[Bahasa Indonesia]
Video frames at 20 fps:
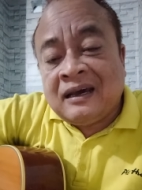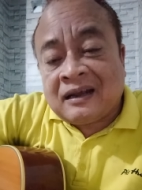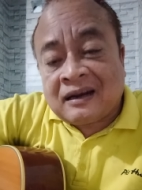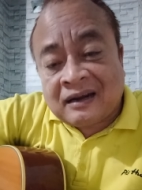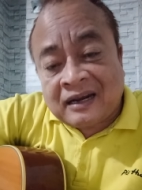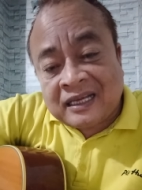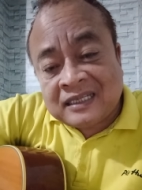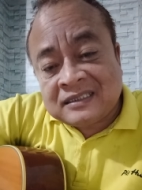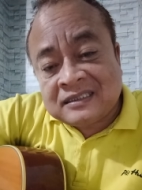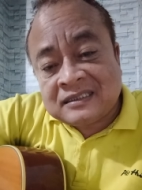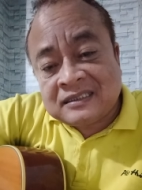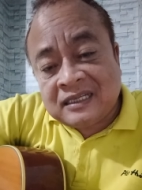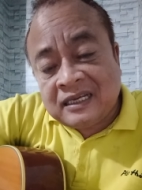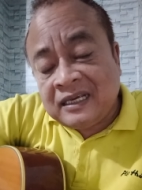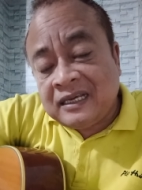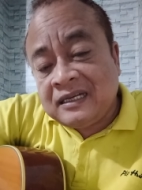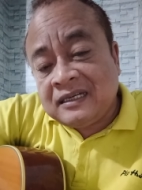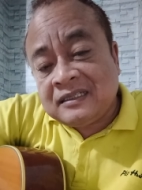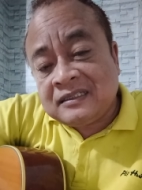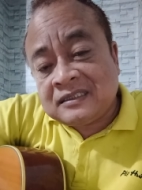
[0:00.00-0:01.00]
rest
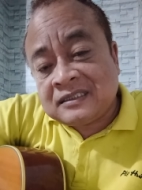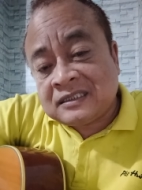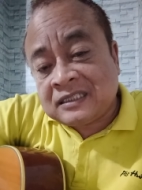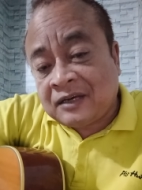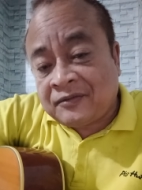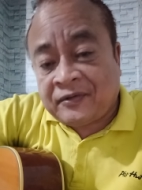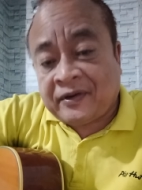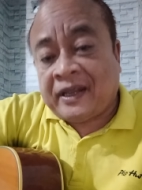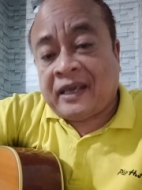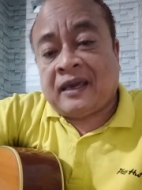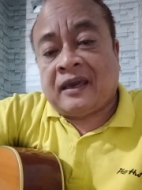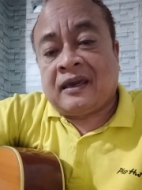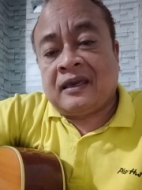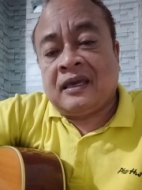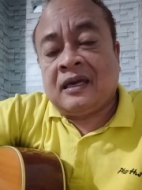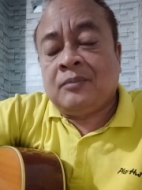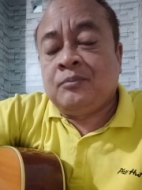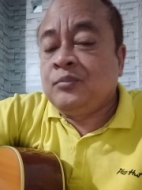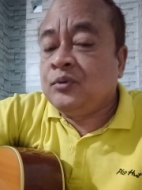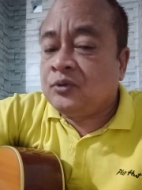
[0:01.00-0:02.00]
in
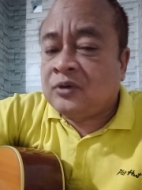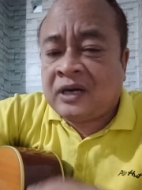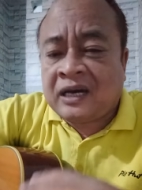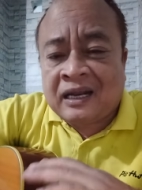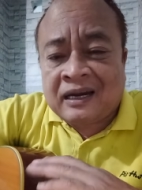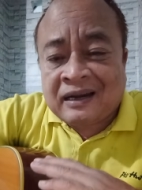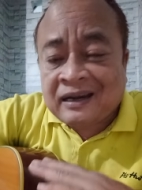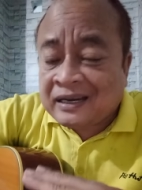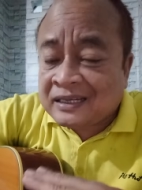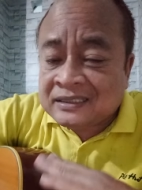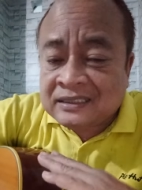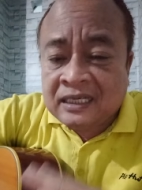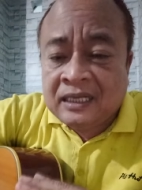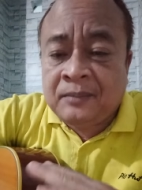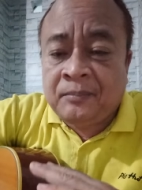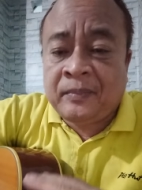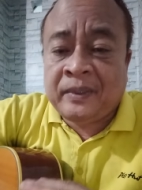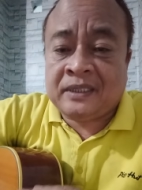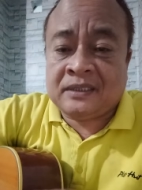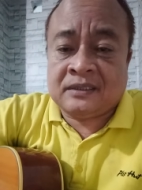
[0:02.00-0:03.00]
suffering ya, bukan rest
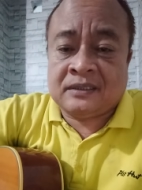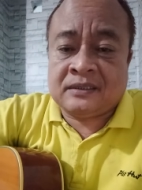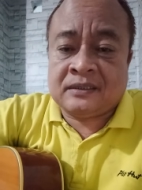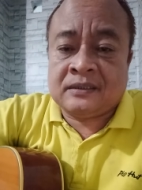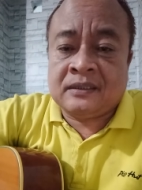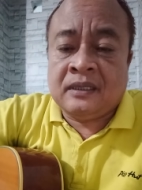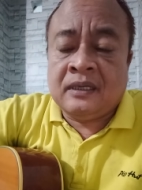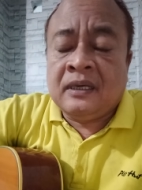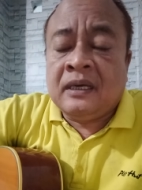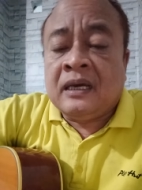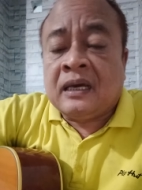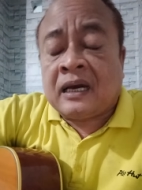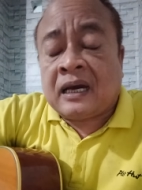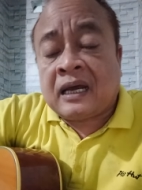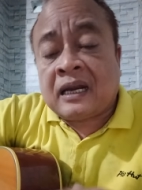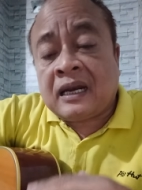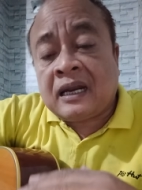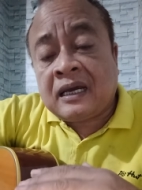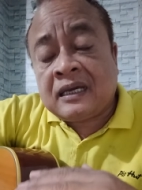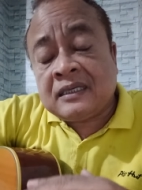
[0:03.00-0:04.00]
in peace.
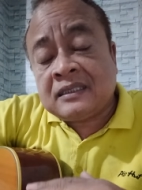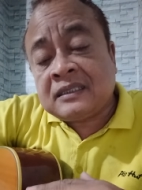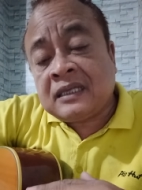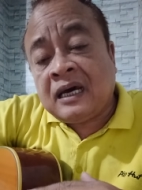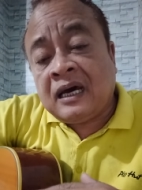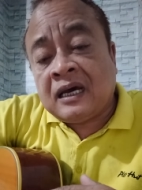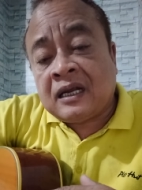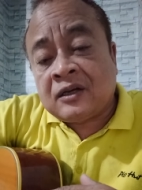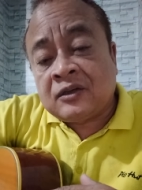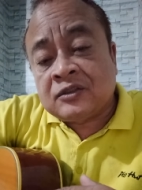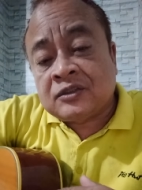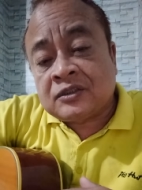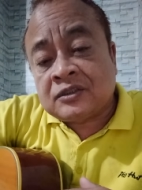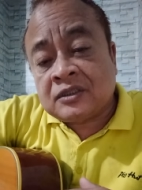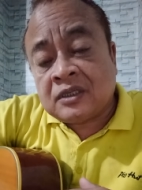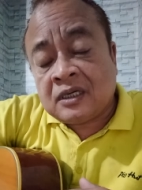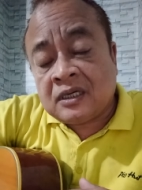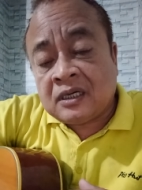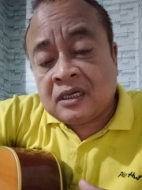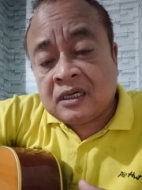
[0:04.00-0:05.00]
Karena kita
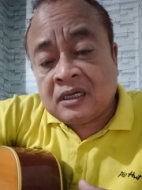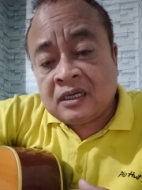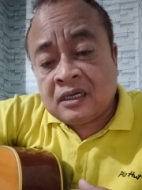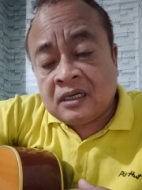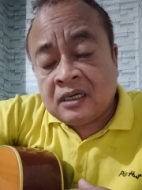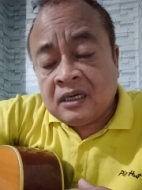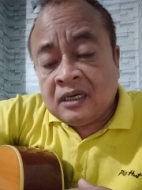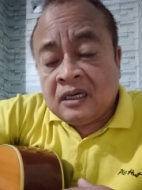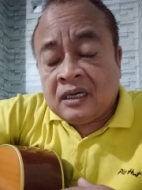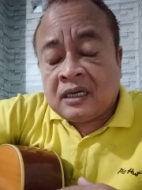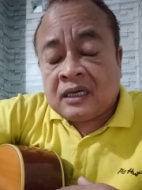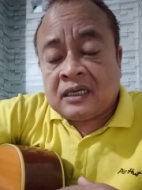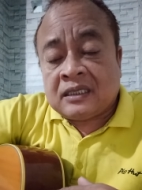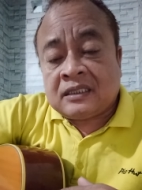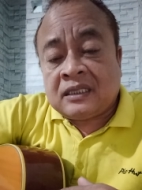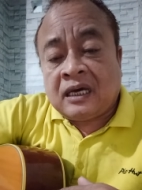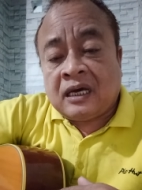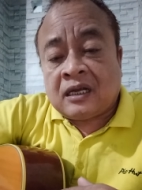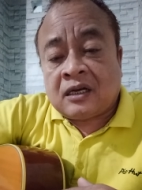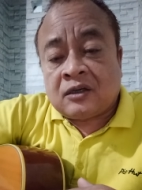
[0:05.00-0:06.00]
harus uh,
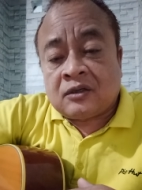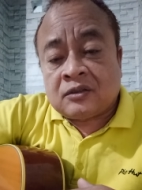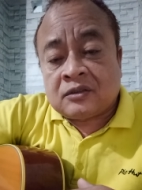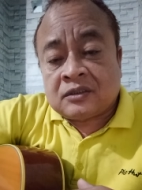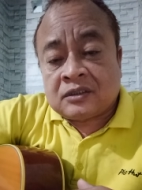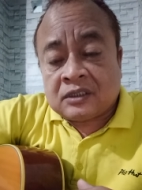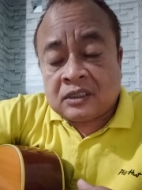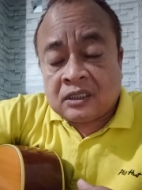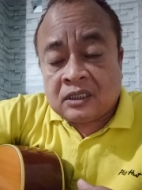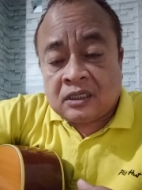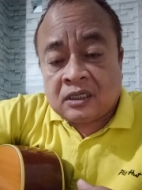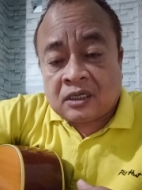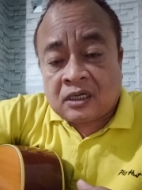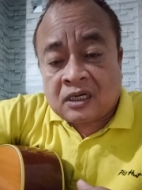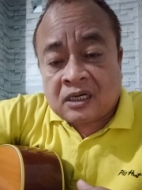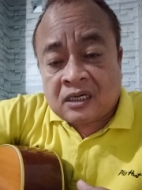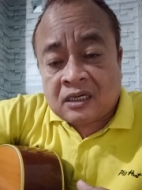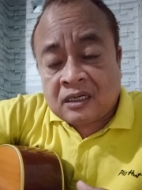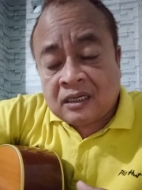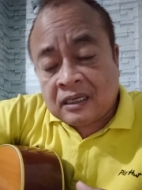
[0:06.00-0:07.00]
kita harus
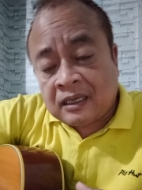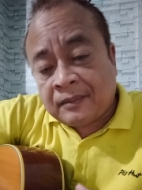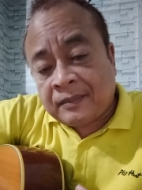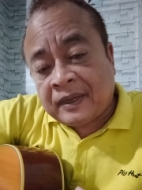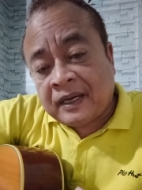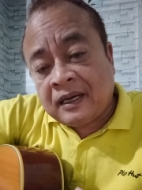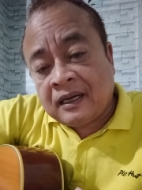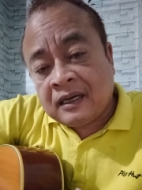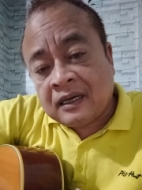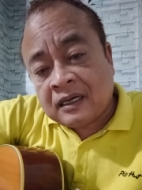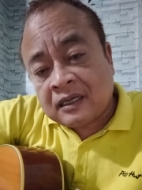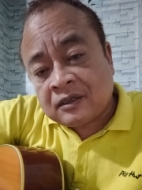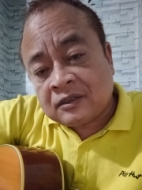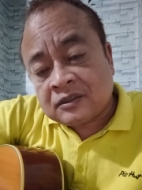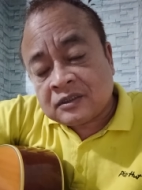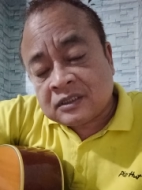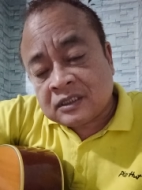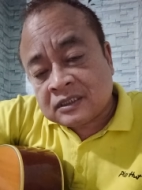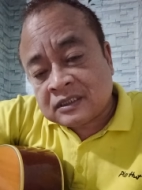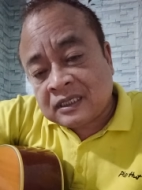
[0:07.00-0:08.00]
uh, apa?
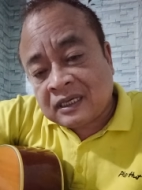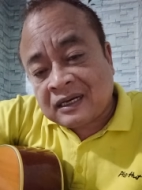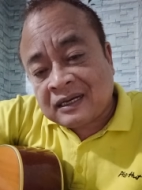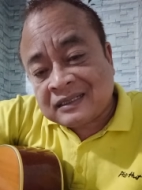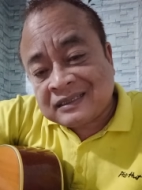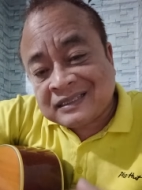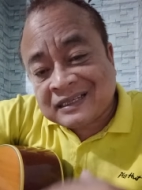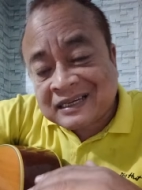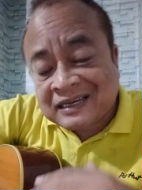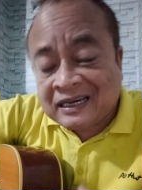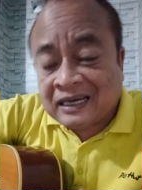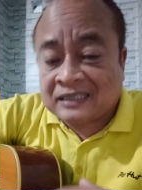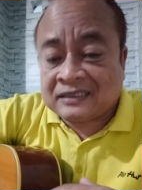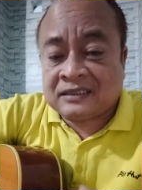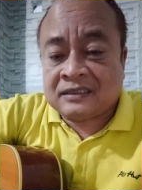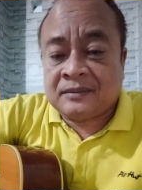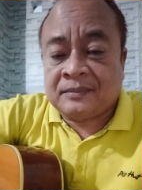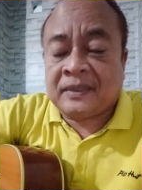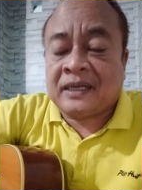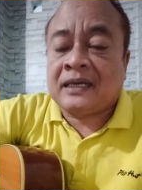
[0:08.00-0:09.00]
harus secara
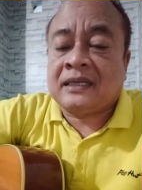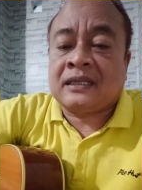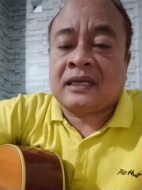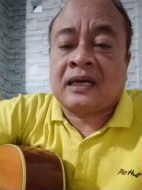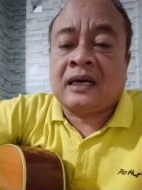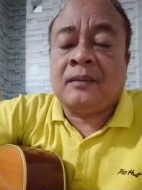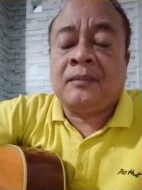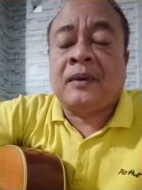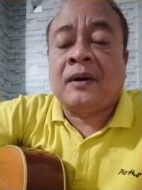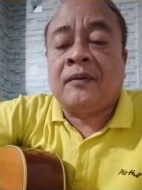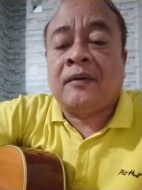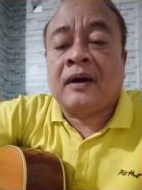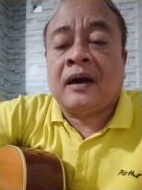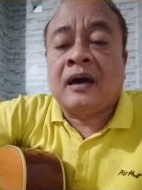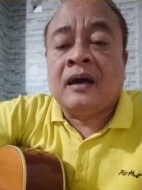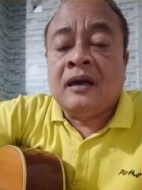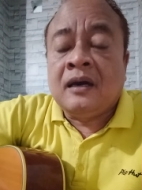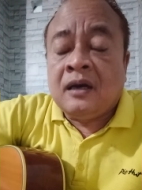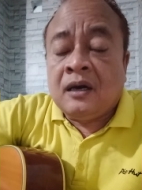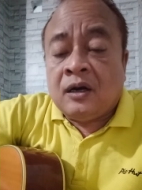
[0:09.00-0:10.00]
tegas mengatakan
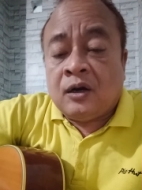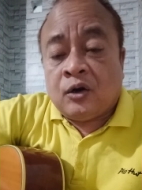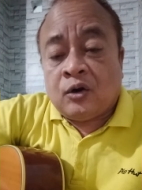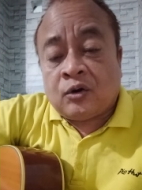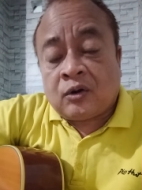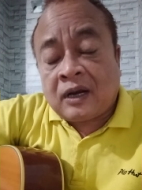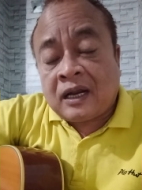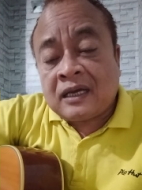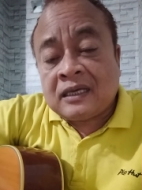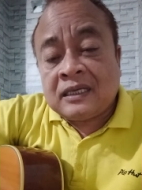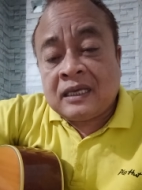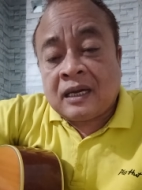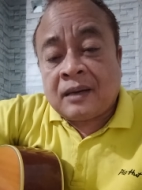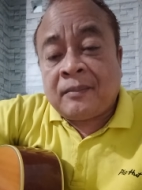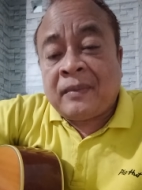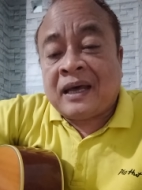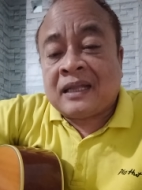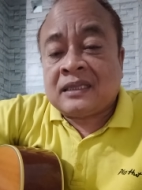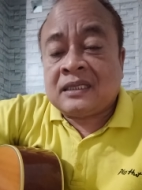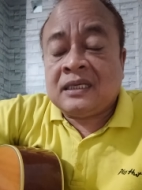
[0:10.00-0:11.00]
bahwa orang
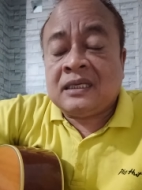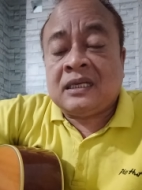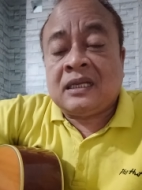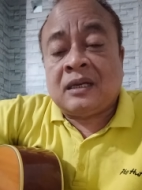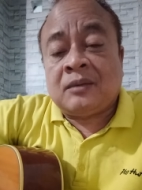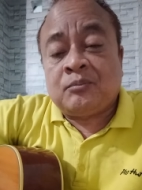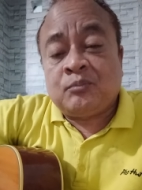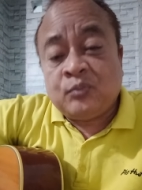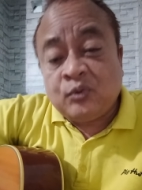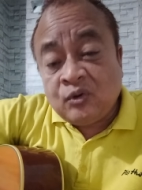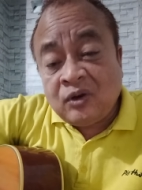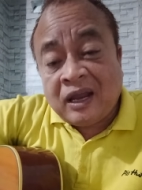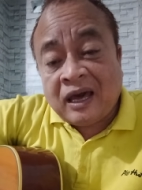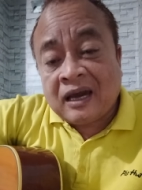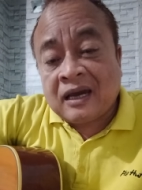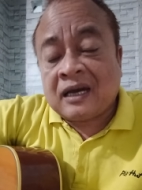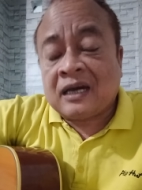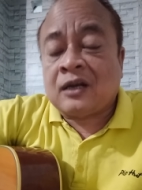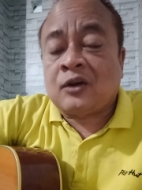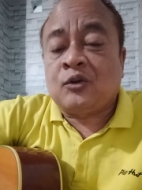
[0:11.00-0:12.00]
yang mati dan
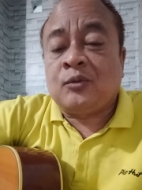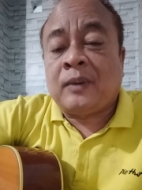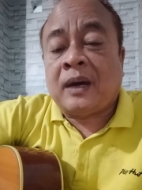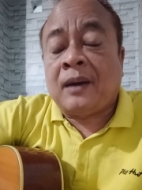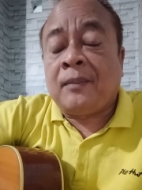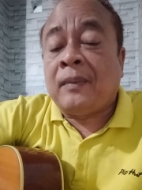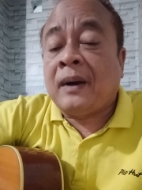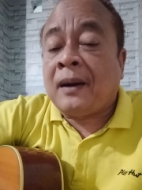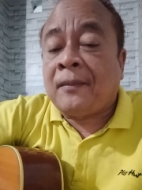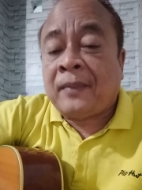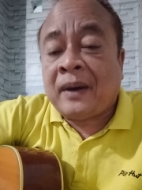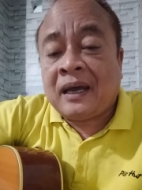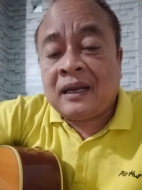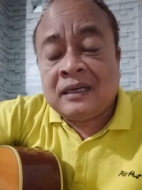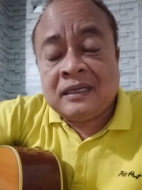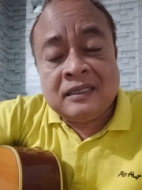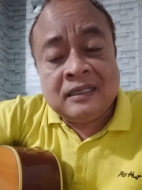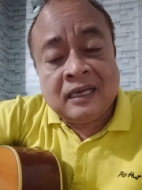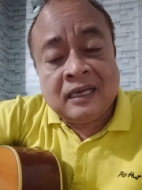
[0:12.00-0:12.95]
pulang ke rumah bapak